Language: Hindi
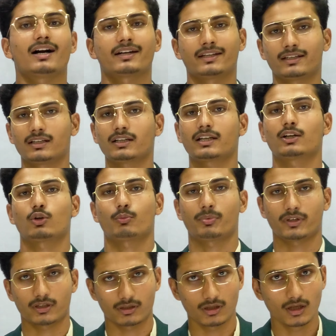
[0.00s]
आखिरी का क्या
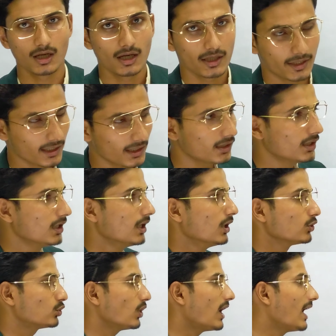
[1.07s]
टॉपिक है ठीक है
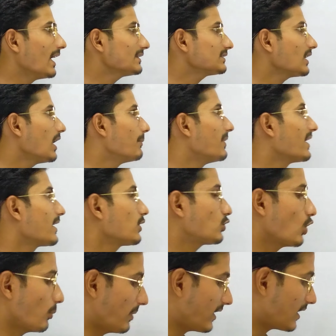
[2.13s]
तो आज का हमारा
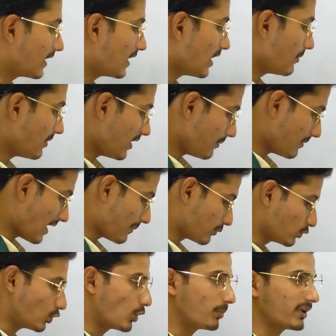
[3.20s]
टॉपिक का नाम है मैं
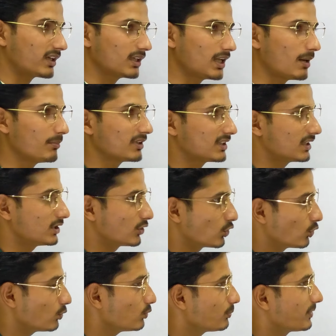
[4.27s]
आपको टॉपिक का नाम बता देता
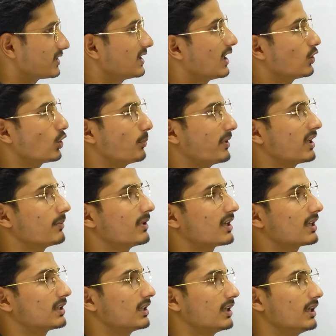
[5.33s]
हूँ पिछला टॉपिक
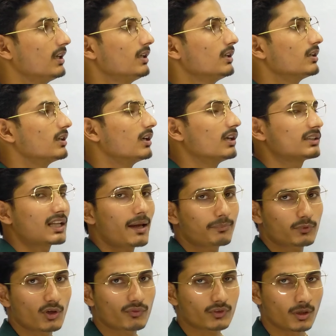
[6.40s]
हमारा था
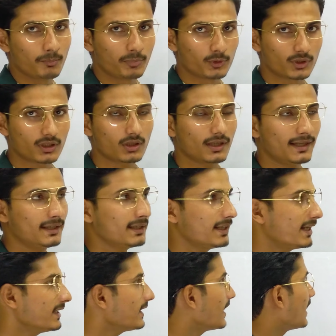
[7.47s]
टाइप्स ऑफ कंप्यूटर
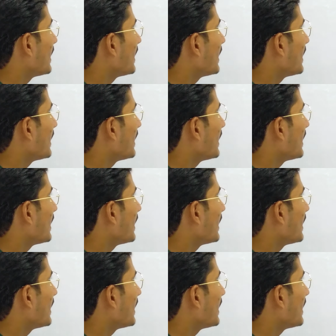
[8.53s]
एंड